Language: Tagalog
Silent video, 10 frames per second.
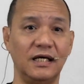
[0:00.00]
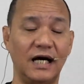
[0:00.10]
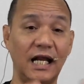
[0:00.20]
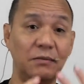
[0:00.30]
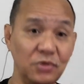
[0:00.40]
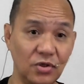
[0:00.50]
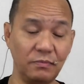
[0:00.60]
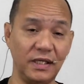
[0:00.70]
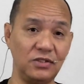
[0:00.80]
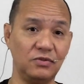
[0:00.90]
alam nyo ho
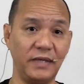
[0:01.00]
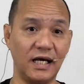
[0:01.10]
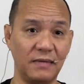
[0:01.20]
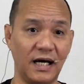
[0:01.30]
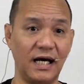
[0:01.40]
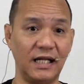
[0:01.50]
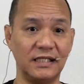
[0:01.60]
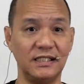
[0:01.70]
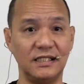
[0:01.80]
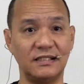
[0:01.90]
medyo may kamahalan
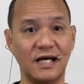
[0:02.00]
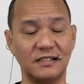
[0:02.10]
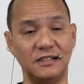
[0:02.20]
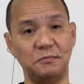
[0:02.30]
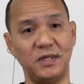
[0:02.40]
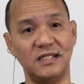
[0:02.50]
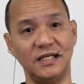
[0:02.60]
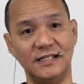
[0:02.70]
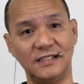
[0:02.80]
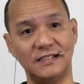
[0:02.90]
si tax
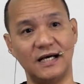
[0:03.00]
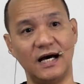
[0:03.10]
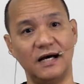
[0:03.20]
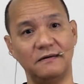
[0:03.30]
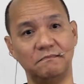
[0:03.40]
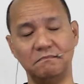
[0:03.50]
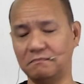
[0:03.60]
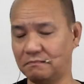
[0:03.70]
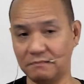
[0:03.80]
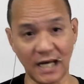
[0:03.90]
specialista.
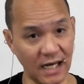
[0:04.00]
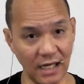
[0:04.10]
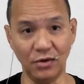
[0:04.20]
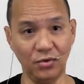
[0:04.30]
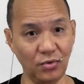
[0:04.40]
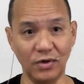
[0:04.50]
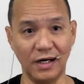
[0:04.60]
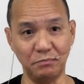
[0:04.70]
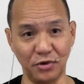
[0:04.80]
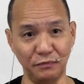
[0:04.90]
Mahal ho
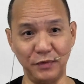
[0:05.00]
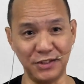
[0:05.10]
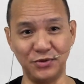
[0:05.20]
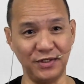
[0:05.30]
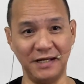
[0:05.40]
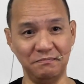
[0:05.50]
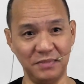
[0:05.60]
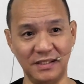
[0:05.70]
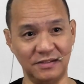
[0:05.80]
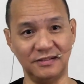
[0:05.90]
ang professional
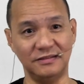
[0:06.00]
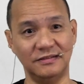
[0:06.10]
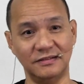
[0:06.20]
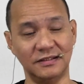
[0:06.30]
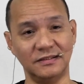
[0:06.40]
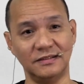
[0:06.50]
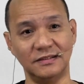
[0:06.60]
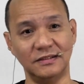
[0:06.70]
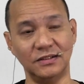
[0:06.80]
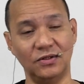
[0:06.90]
piko.
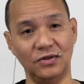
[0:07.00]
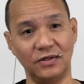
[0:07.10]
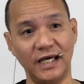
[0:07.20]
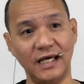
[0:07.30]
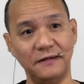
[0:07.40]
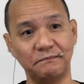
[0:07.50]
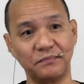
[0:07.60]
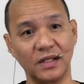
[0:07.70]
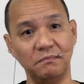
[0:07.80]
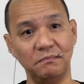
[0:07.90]
Okay?
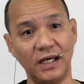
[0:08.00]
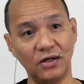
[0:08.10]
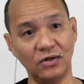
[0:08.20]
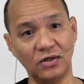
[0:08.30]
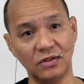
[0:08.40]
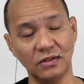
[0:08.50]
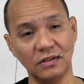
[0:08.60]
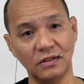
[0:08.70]
Pero,